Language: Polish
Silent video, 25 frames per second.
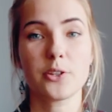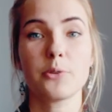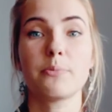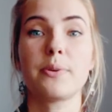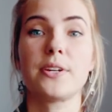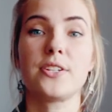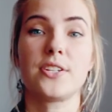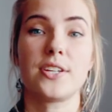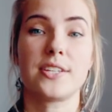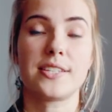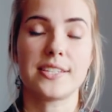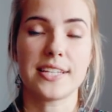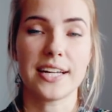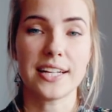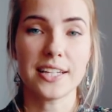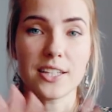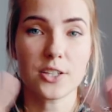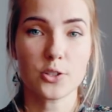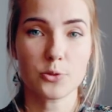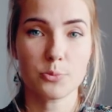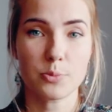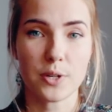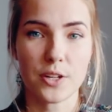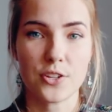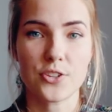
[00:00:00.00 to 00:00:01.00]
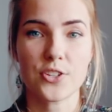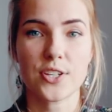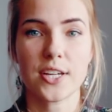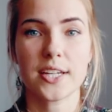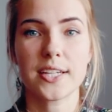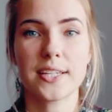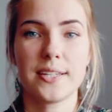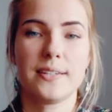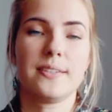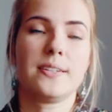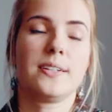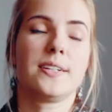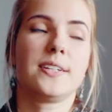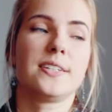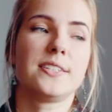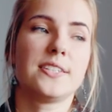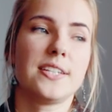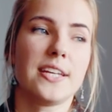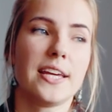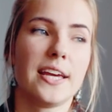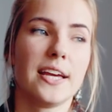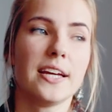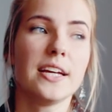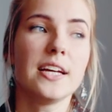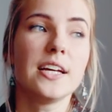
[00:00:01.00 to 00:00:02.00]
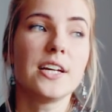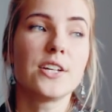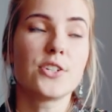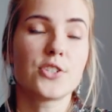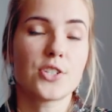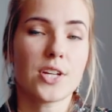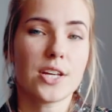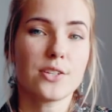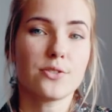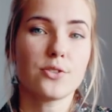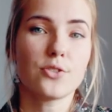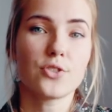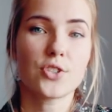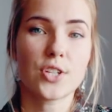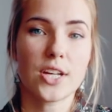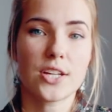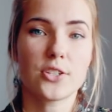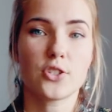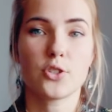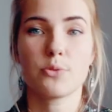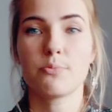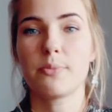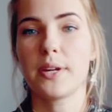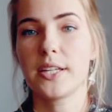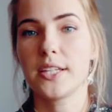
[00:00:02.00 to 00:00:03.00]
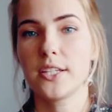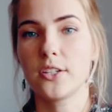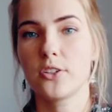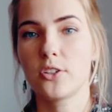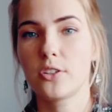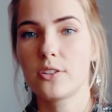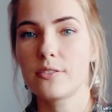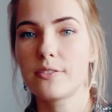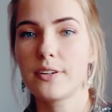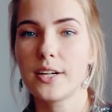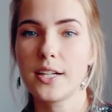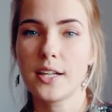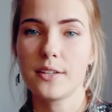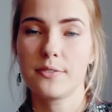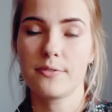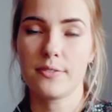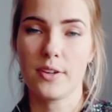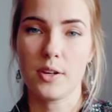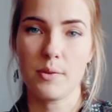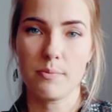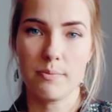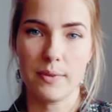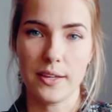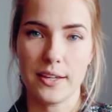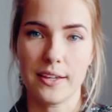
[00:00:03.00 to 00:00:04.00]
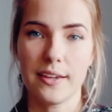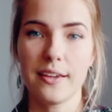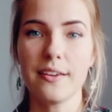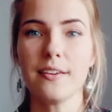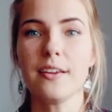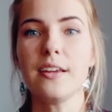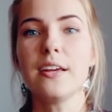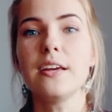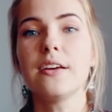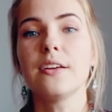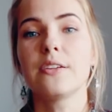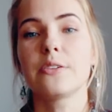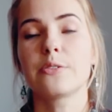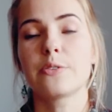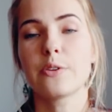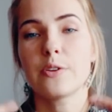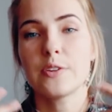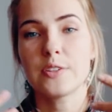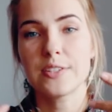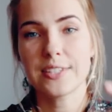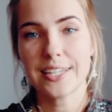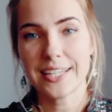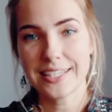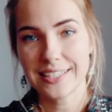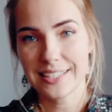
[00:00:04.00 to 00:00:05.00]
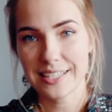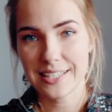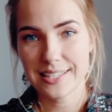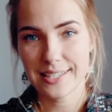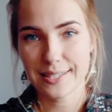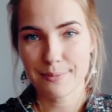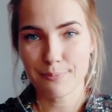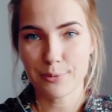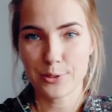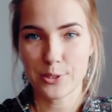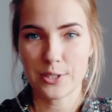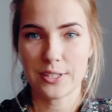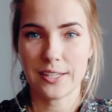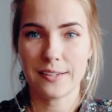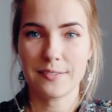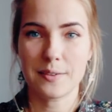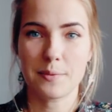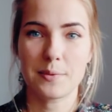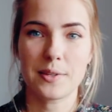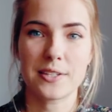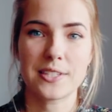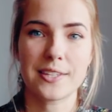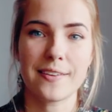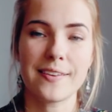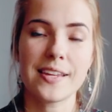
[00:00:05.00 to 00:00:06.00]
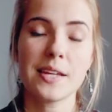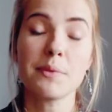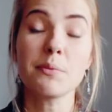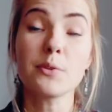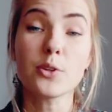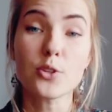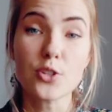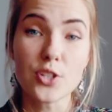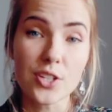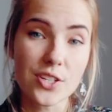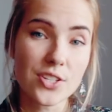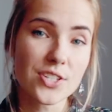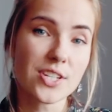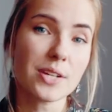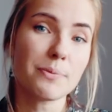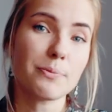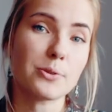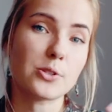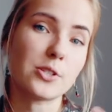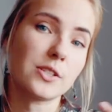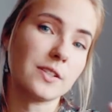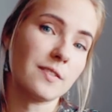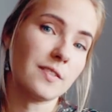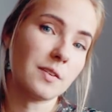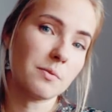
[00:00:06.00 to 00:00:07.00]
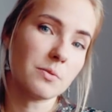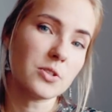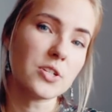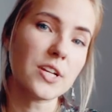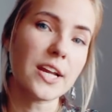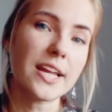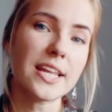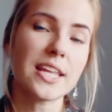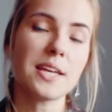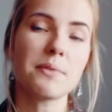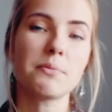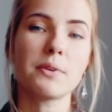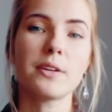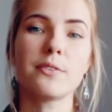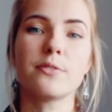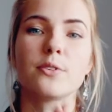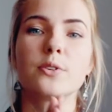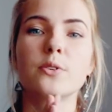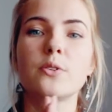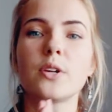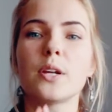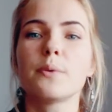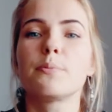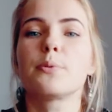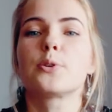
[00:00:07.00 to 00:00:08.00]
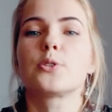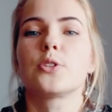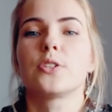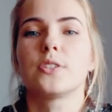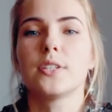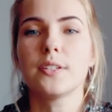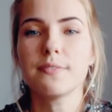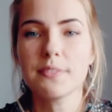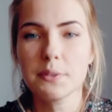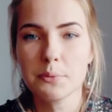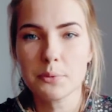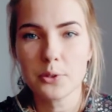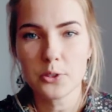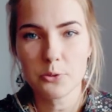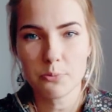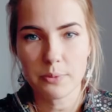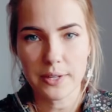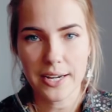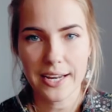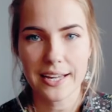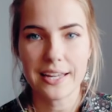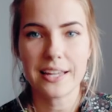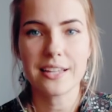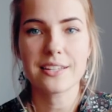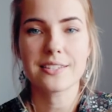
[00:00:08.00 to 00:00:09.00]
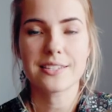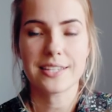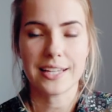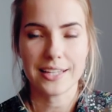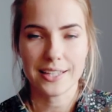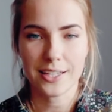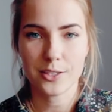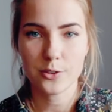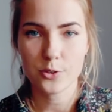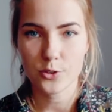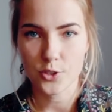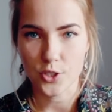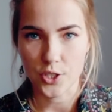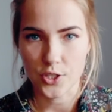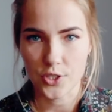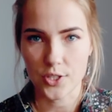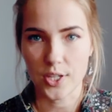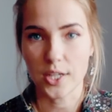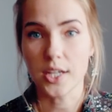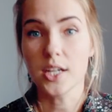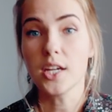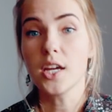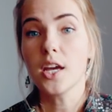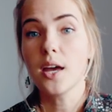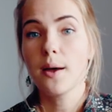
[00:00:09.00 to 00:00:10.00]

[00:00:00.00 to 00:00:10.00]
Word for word: To będzie cała rubryczka, gdzie czas od czasu będę dodawała filmiki związane z pozytywnym nastawieniem do życia, pozytywnym myśleniem i w ogóle pozytywnym odbieraniem całego życia.